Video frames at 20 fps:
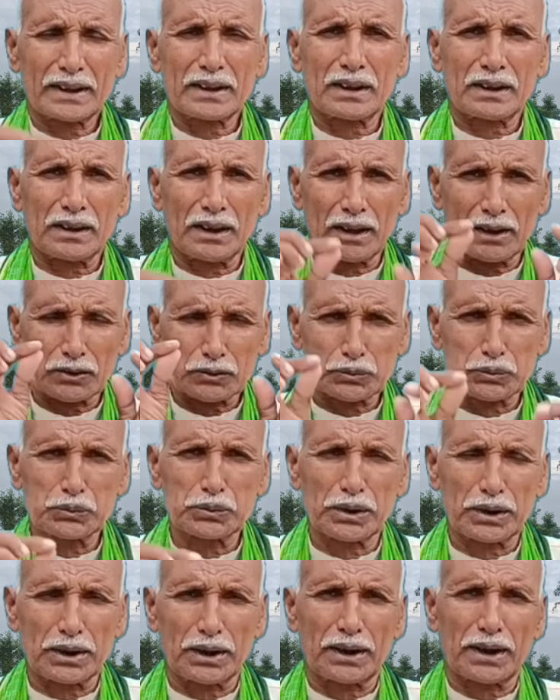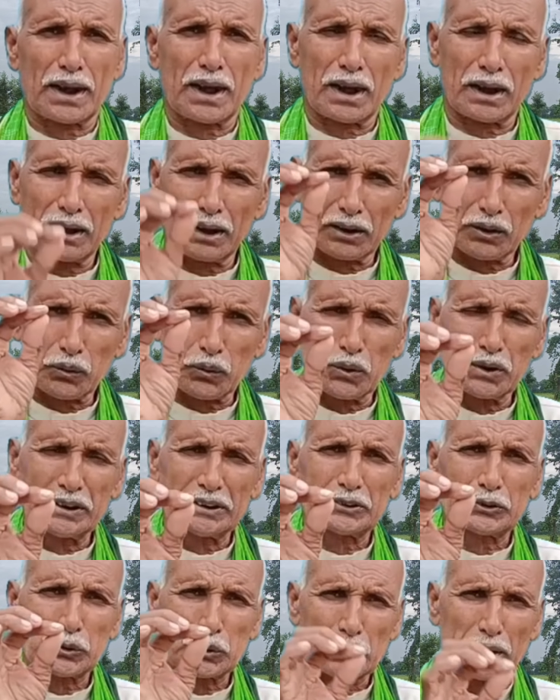देखकर सुनकर अगर
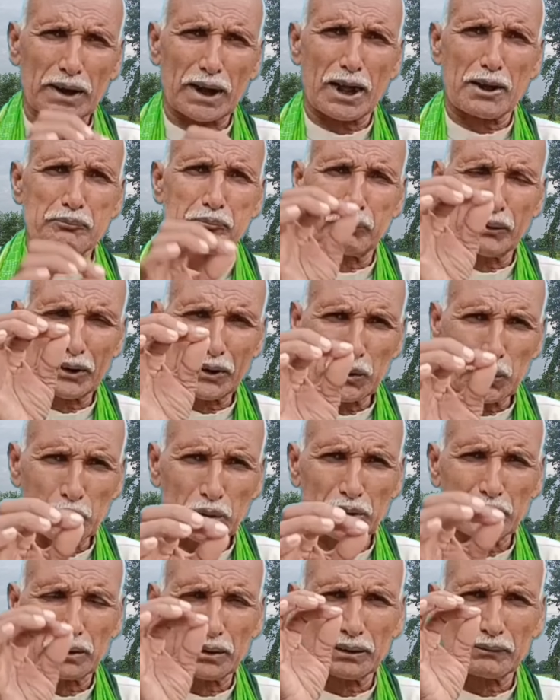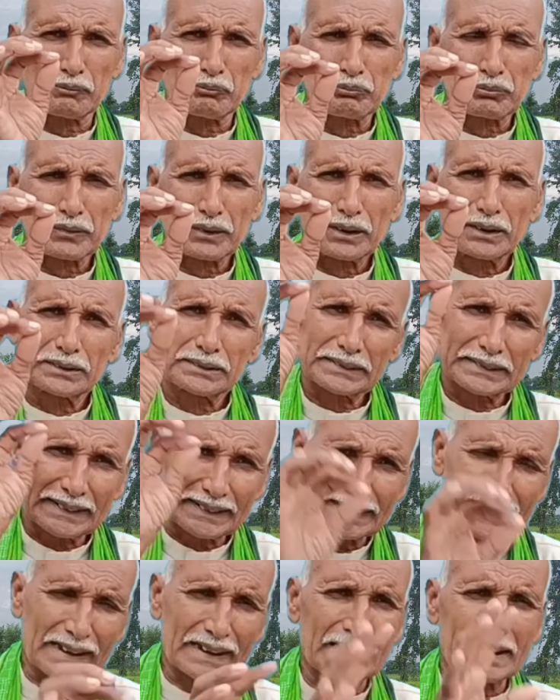कोई टोटका प्रयोग
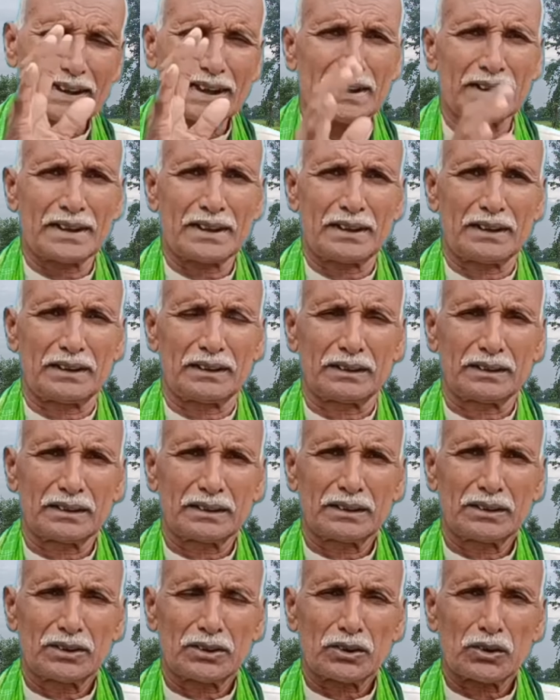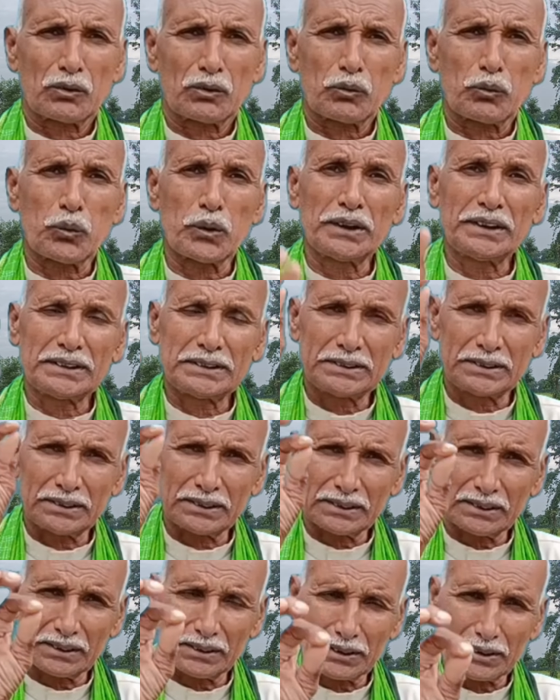सिद्ध किए हैं कोई
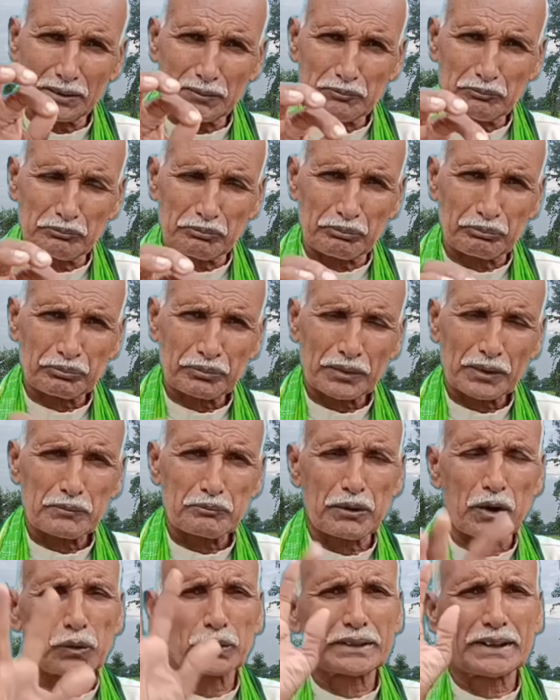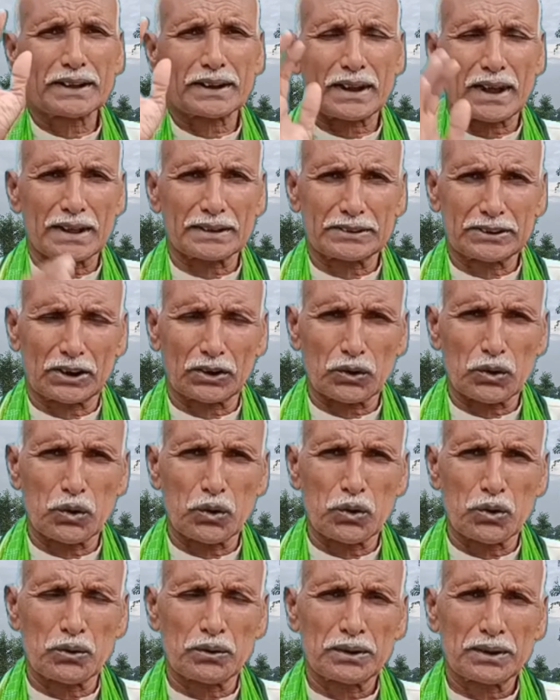पौधे का जड़
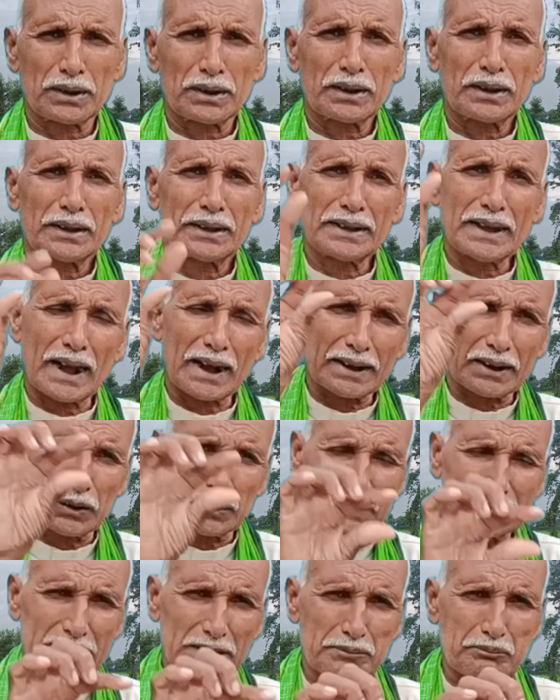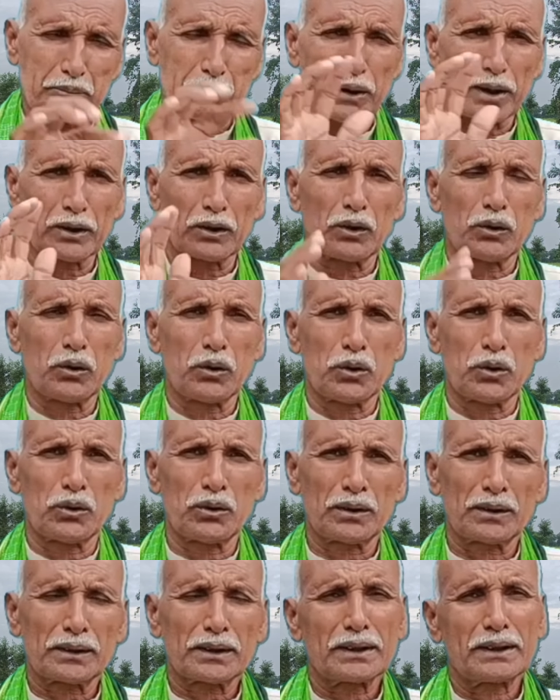हो या किसी फल
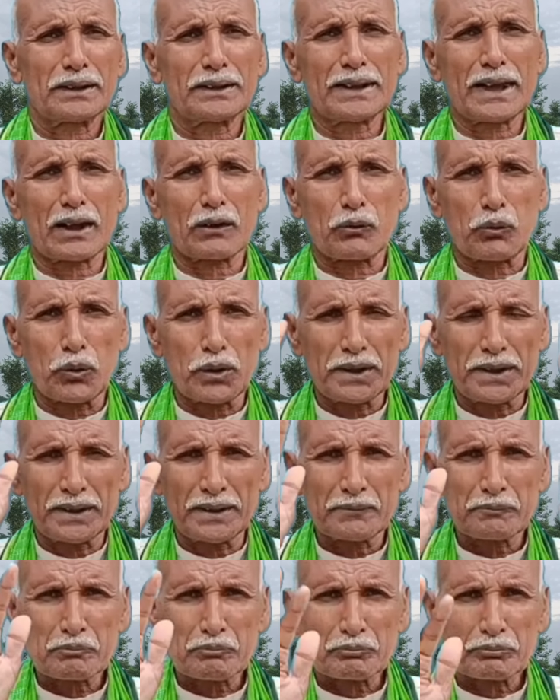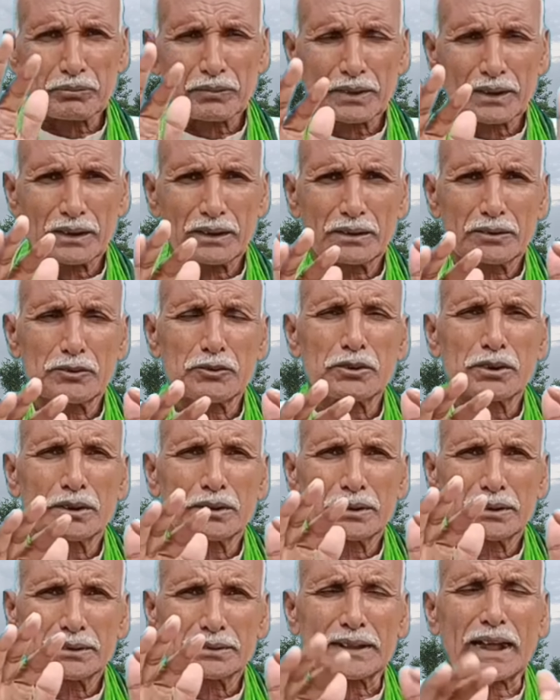हो या कोई
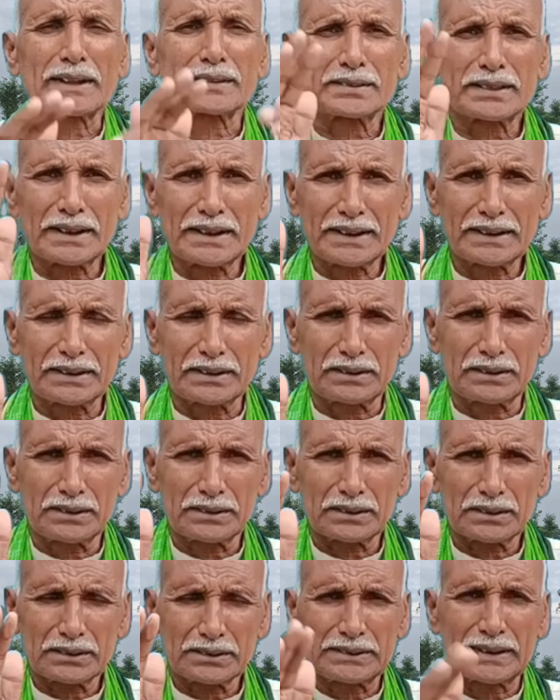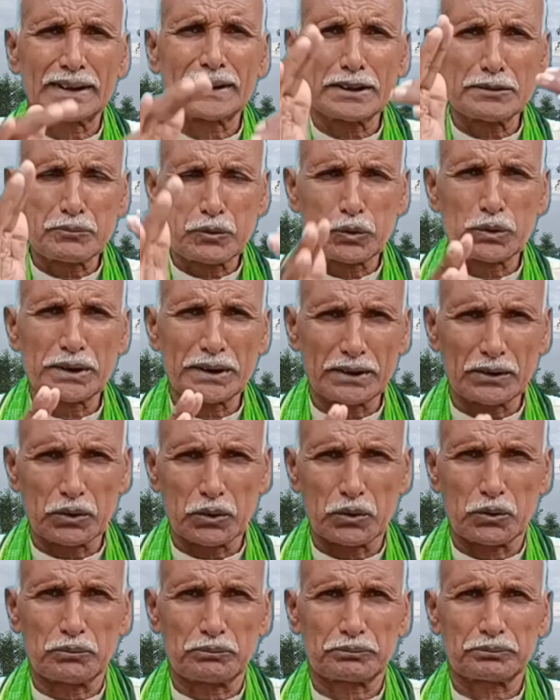तांत्रिक जड़ी बूटी
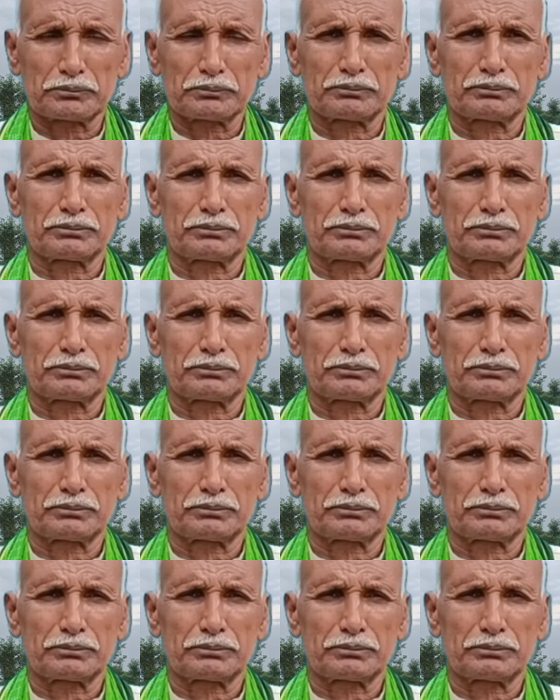हो